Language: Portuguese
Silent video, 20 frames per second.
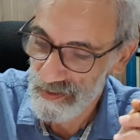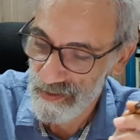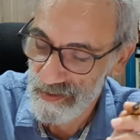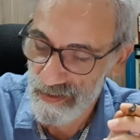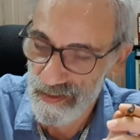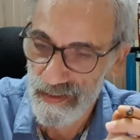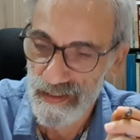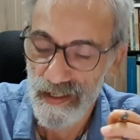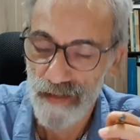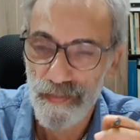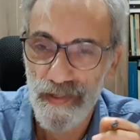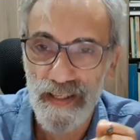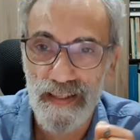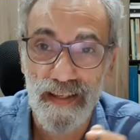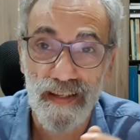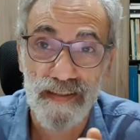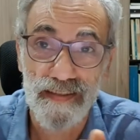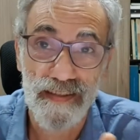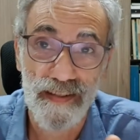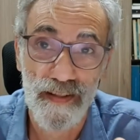
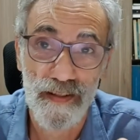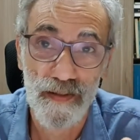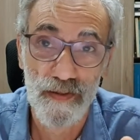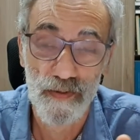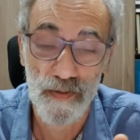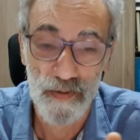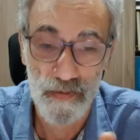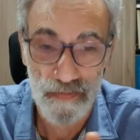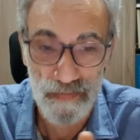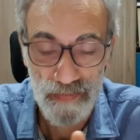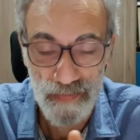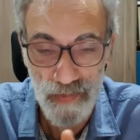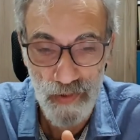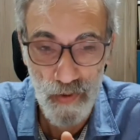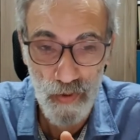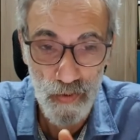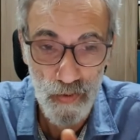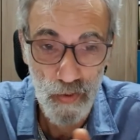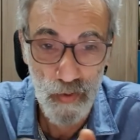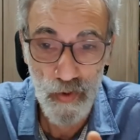interpretação,
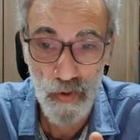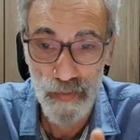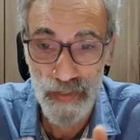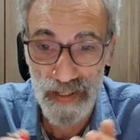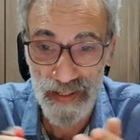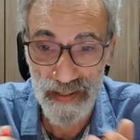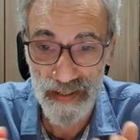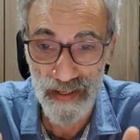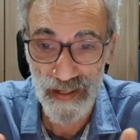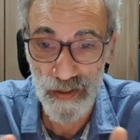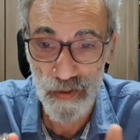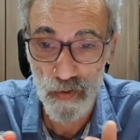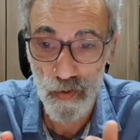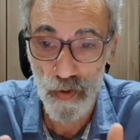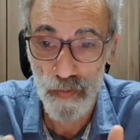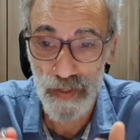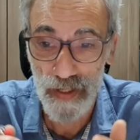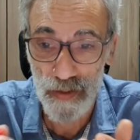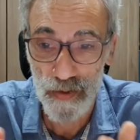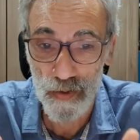ou ele
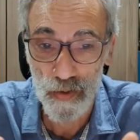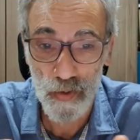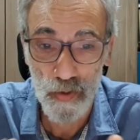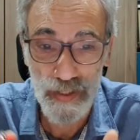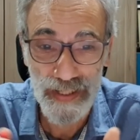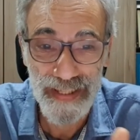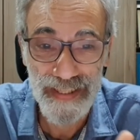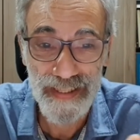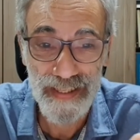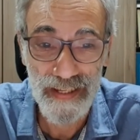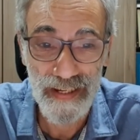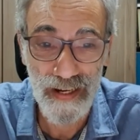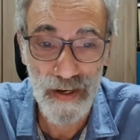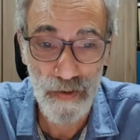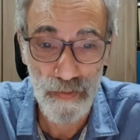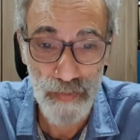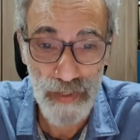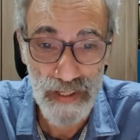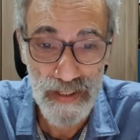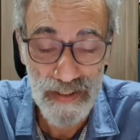comentou
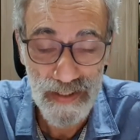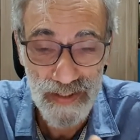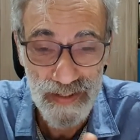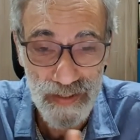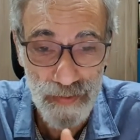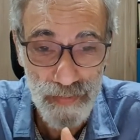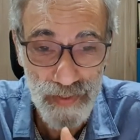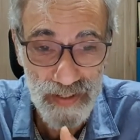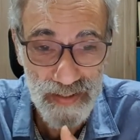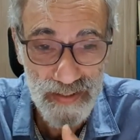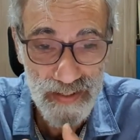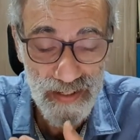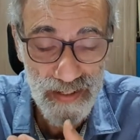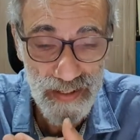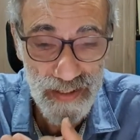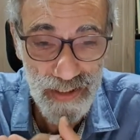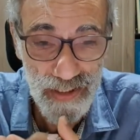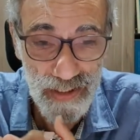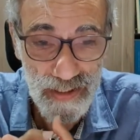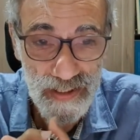literalmente essa
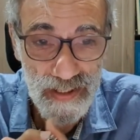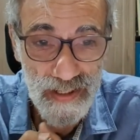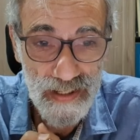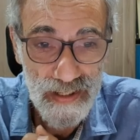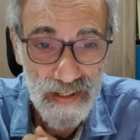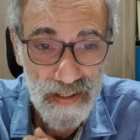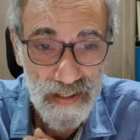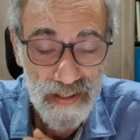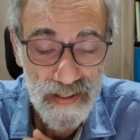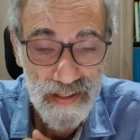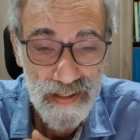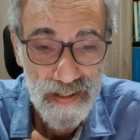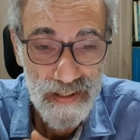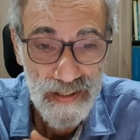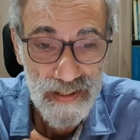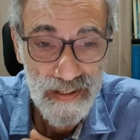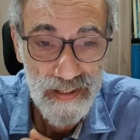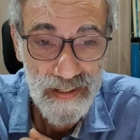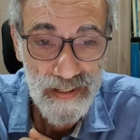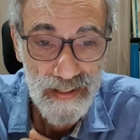passagem,
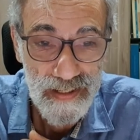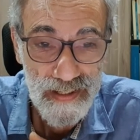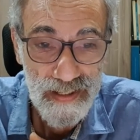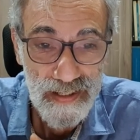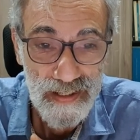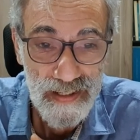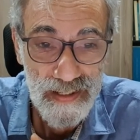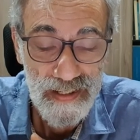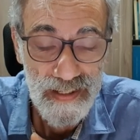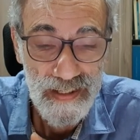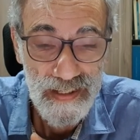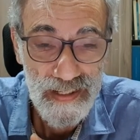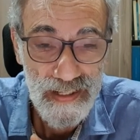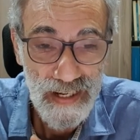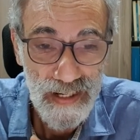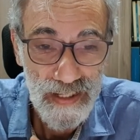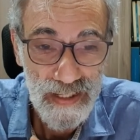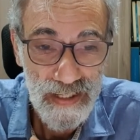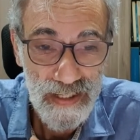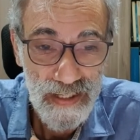e
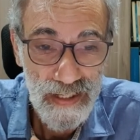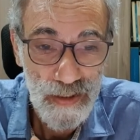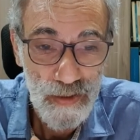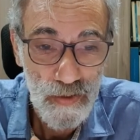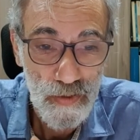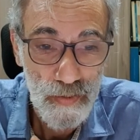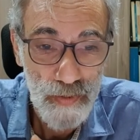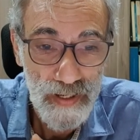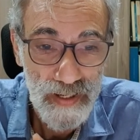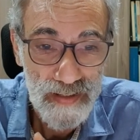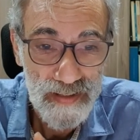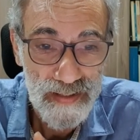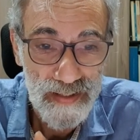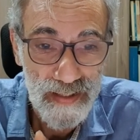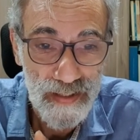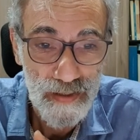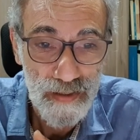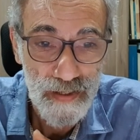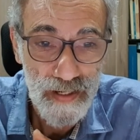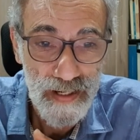aqui ele começa
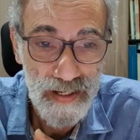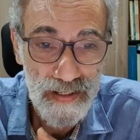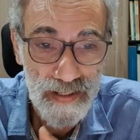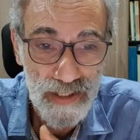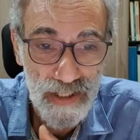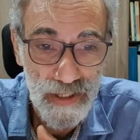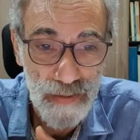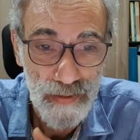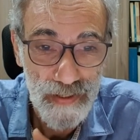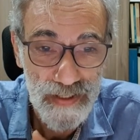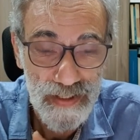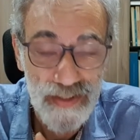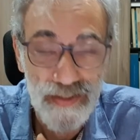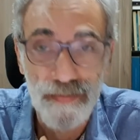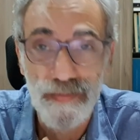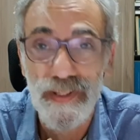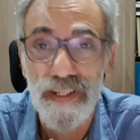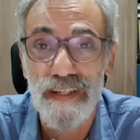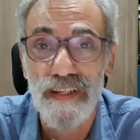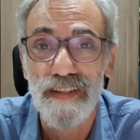então a chamada
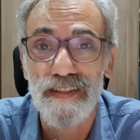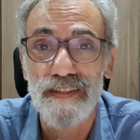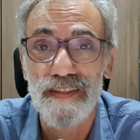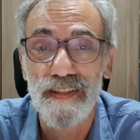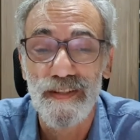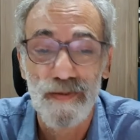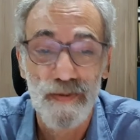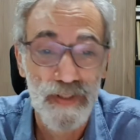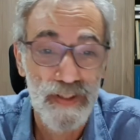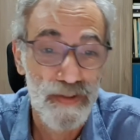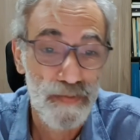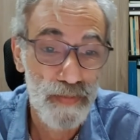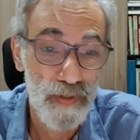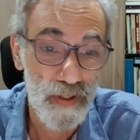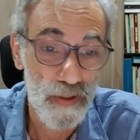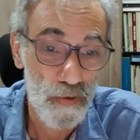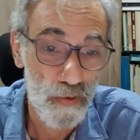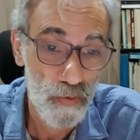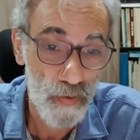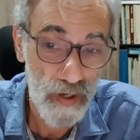explicação
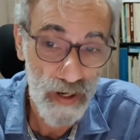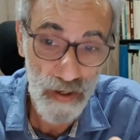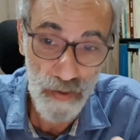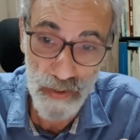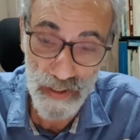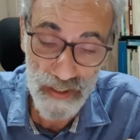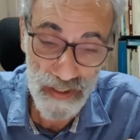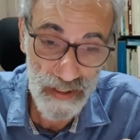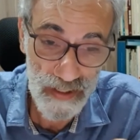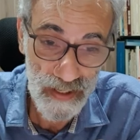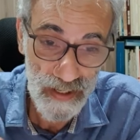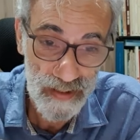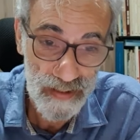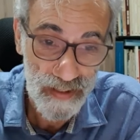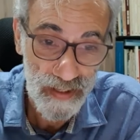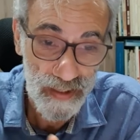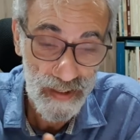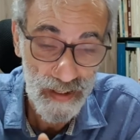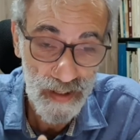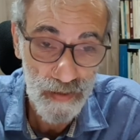espiritual, aqui
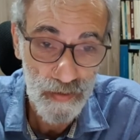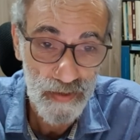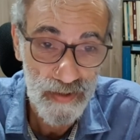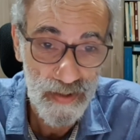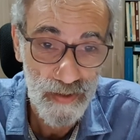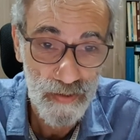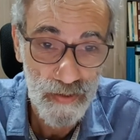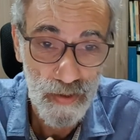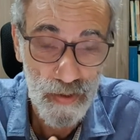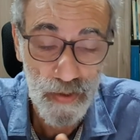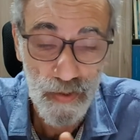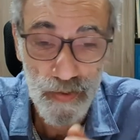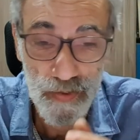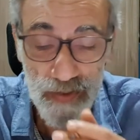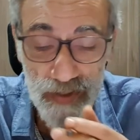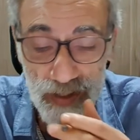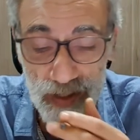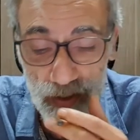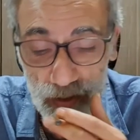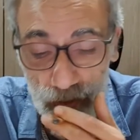nesta tradução que eu estou
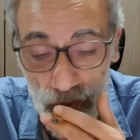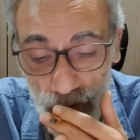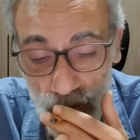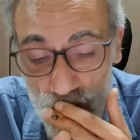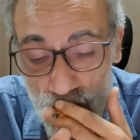usando.